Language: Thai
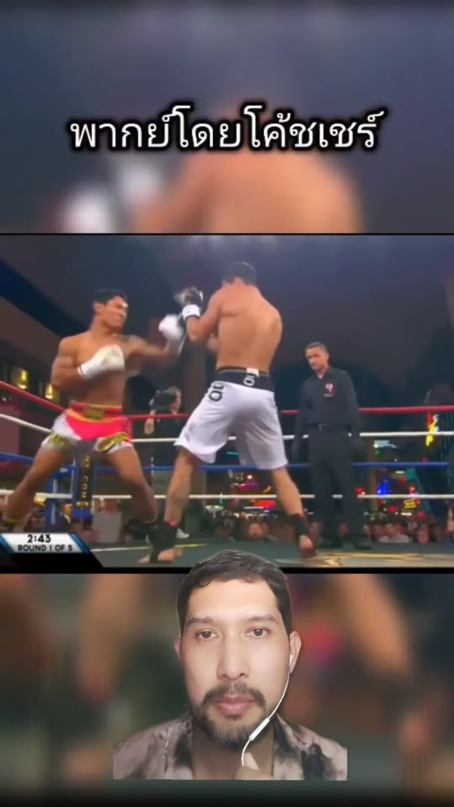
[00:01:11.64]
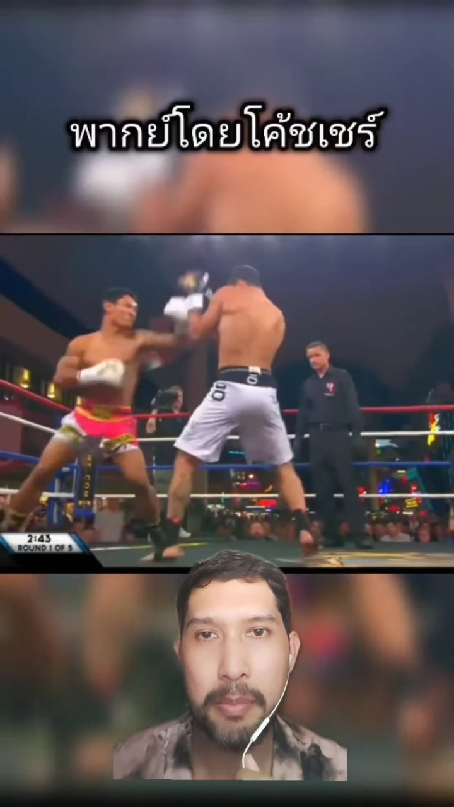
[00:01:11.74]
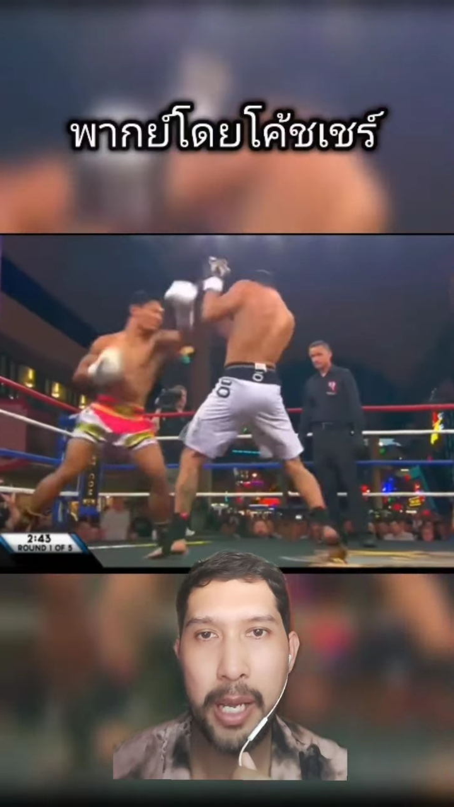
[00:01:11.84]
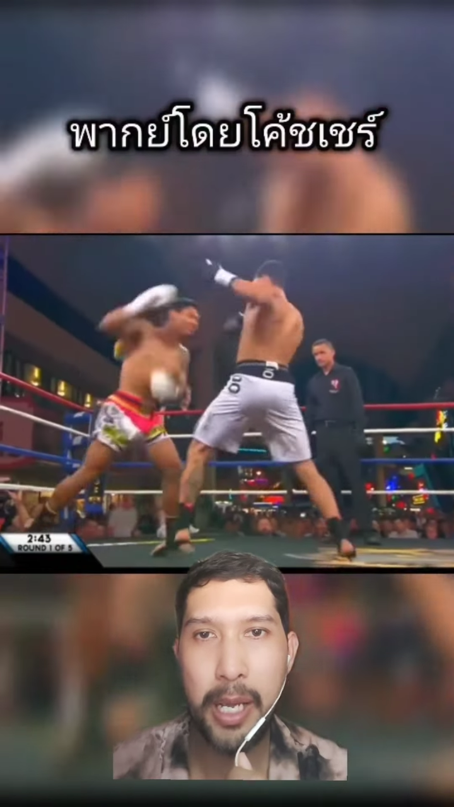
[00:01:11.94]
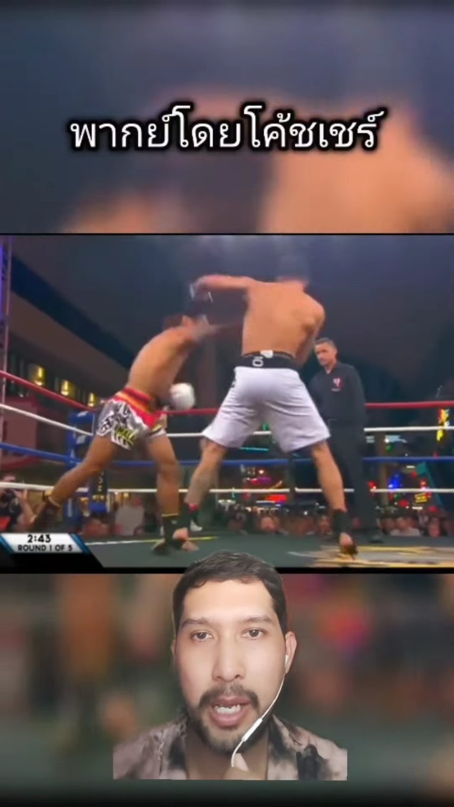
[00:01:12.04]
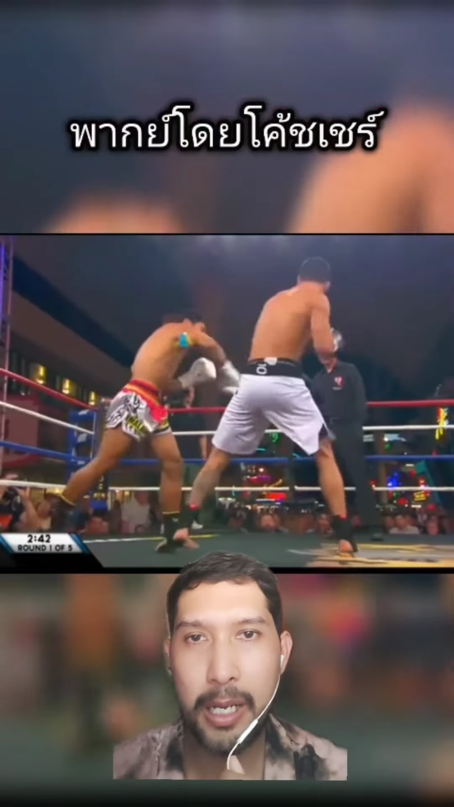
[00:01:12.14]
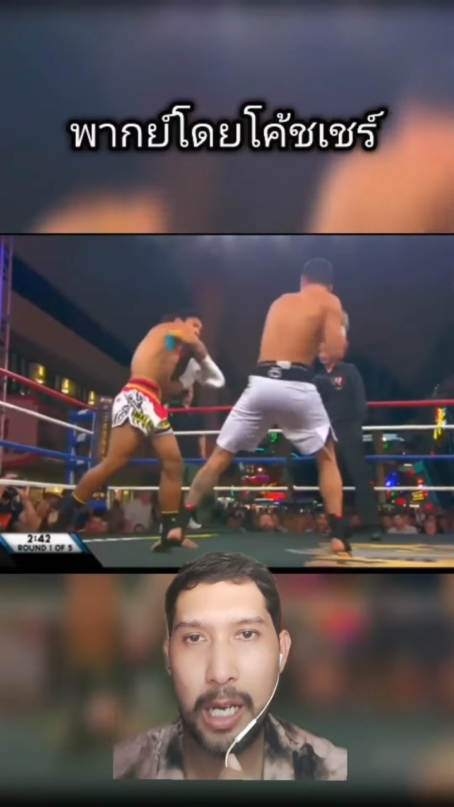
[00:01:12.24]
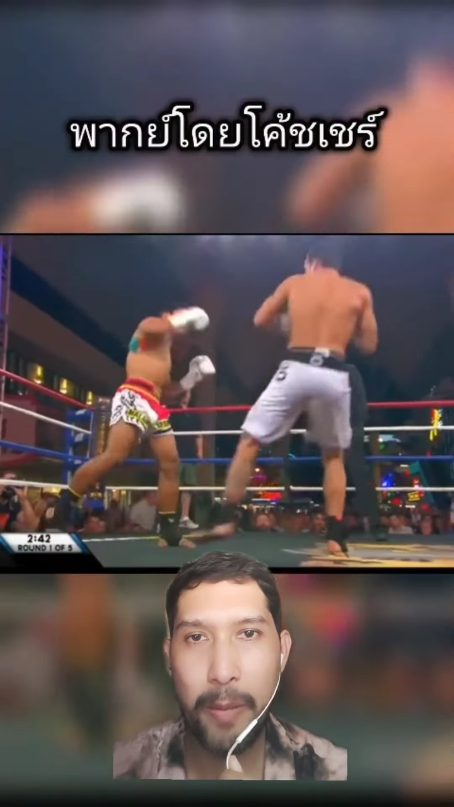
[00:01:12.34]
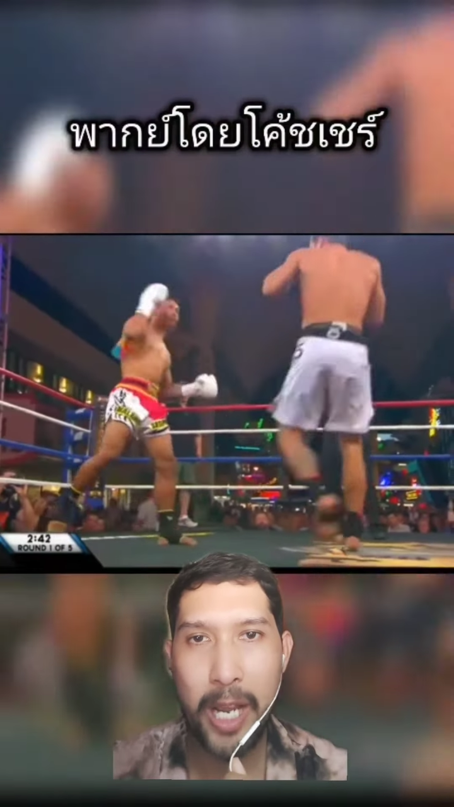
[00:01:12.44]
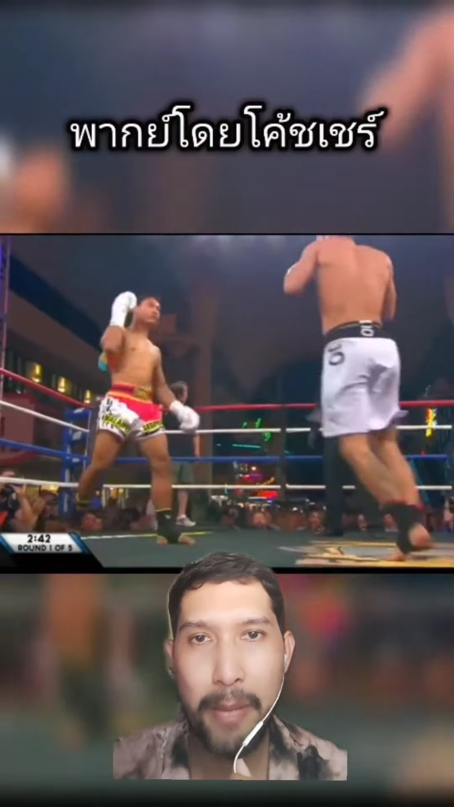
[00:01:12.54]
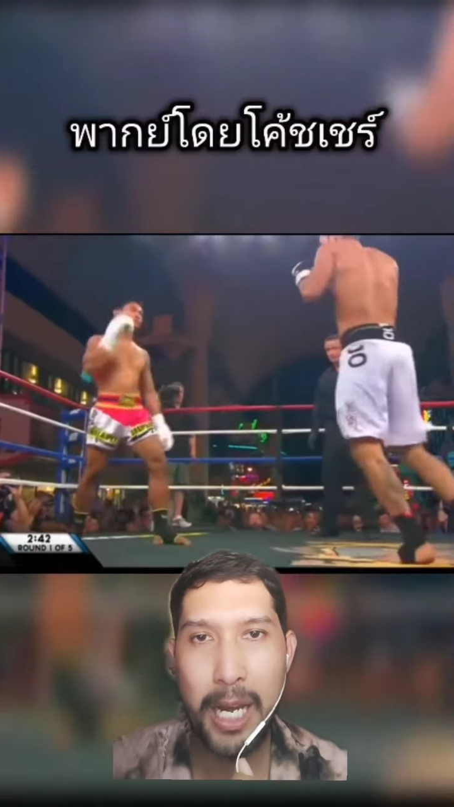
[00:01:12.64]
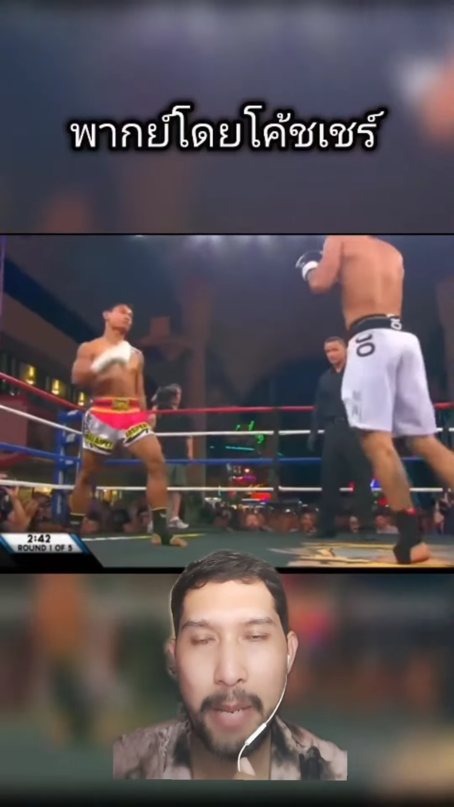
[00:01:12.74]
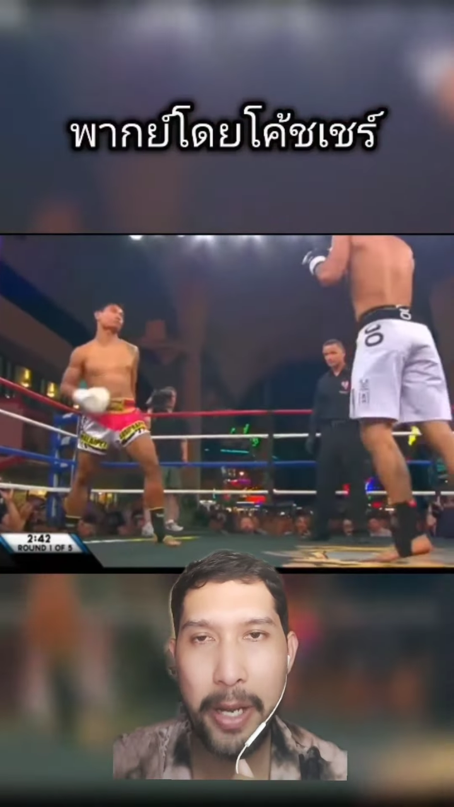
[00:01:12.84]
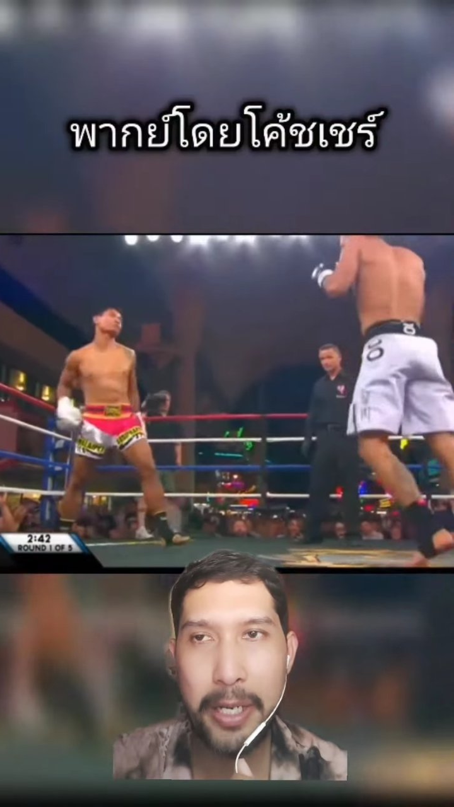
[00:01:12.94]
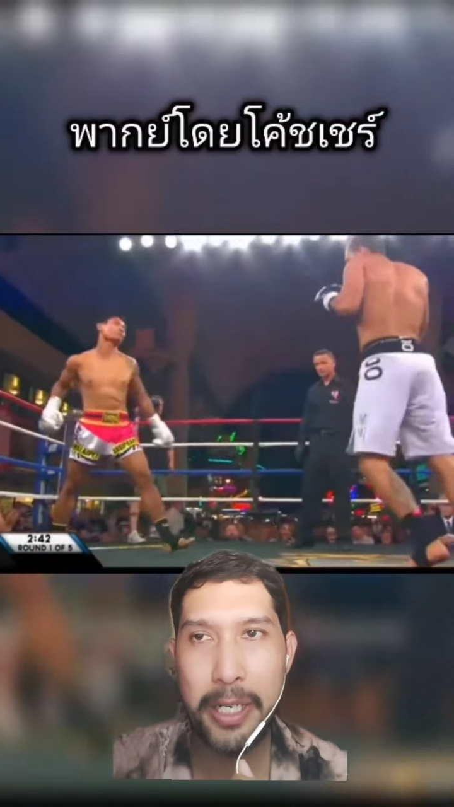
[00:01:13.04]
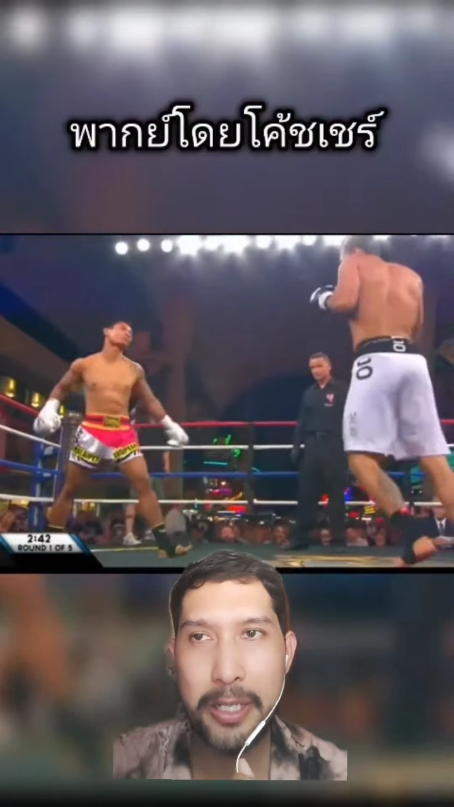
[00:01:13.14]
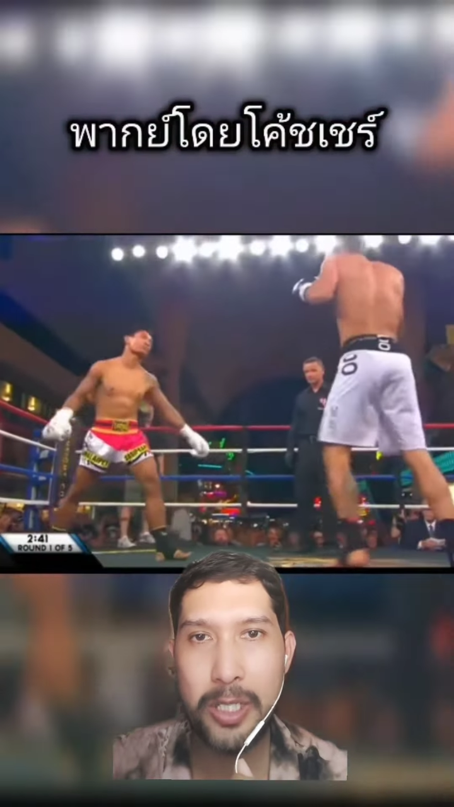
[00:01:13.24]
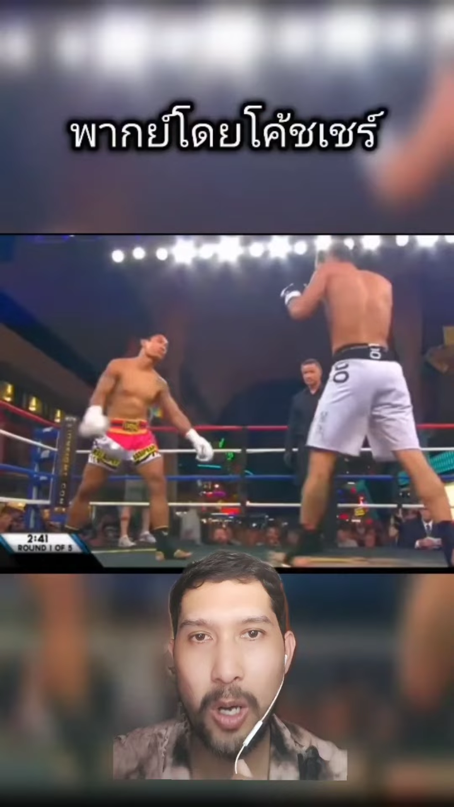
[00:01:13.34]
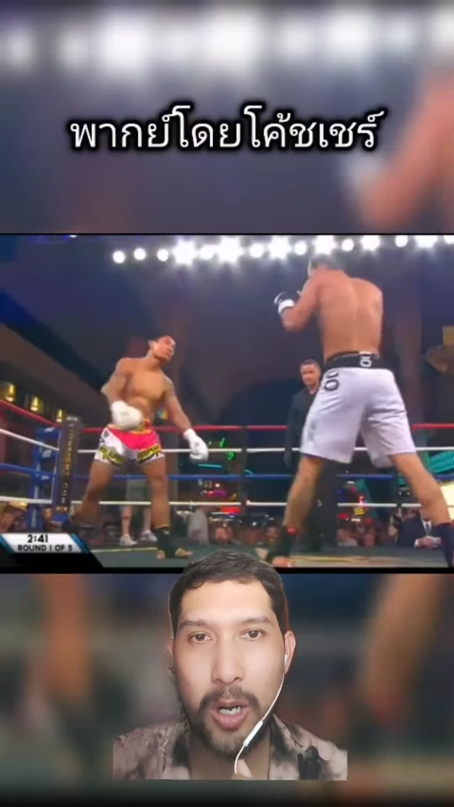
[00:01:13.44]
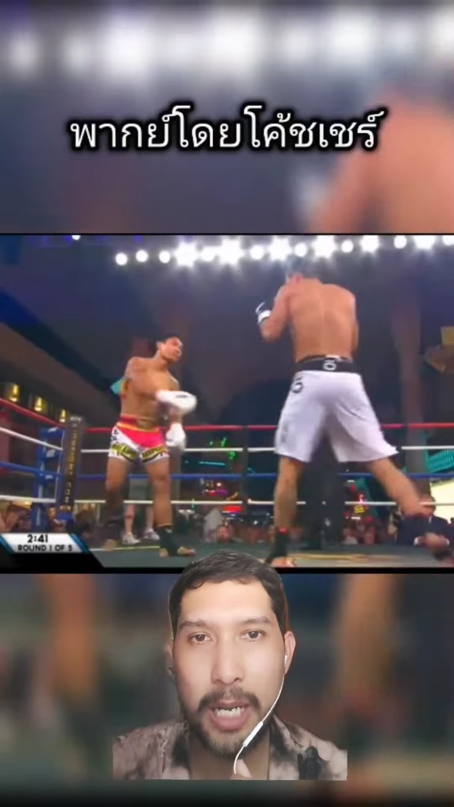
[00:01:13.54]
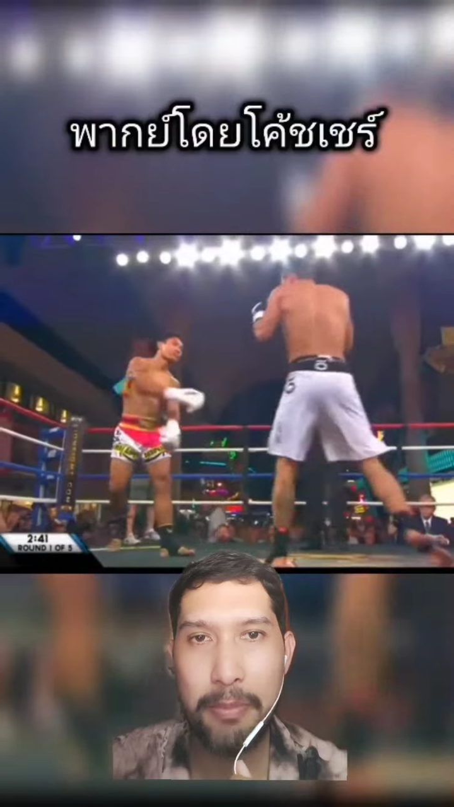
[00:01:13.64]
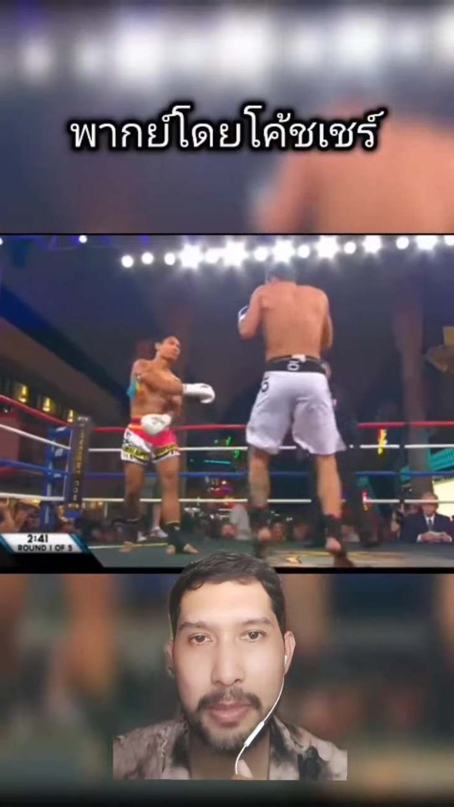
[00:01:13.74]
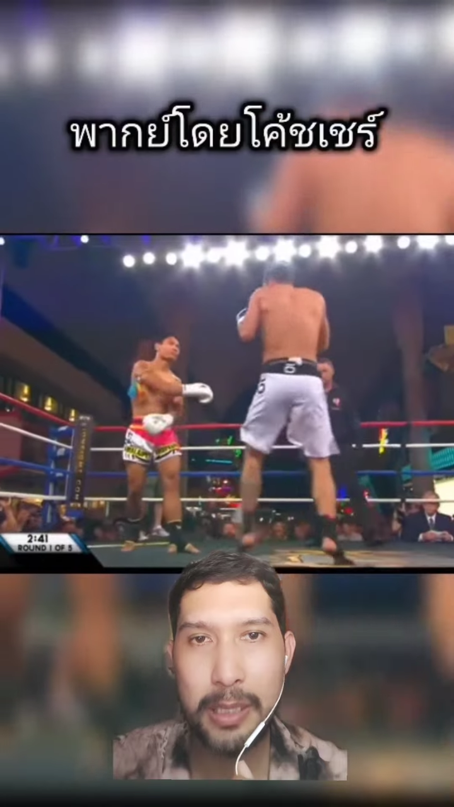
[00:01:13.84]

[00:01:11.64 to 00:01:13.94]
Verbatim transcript: แม่เข้าไปครับ มาเลยเพชรหนึ่งสองครับ